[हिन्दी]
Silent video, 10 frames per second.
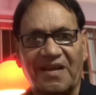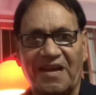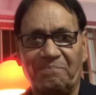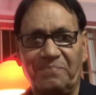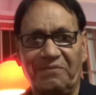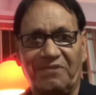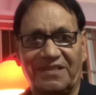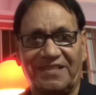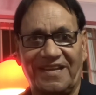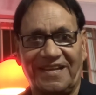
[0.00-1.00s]
अब भी
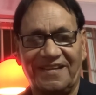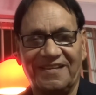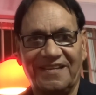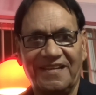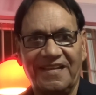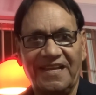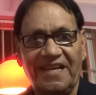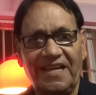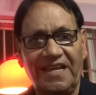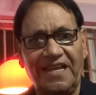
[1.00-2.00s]
वक्त है
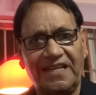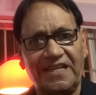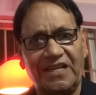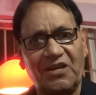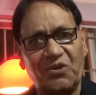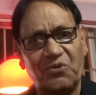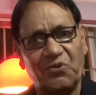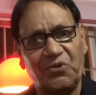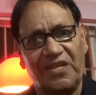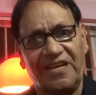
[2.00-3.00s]
इनके घरों को
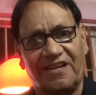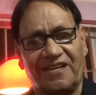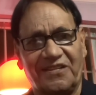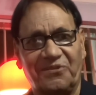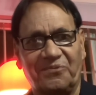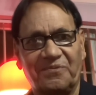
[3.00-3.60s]
अंधेरा कर दो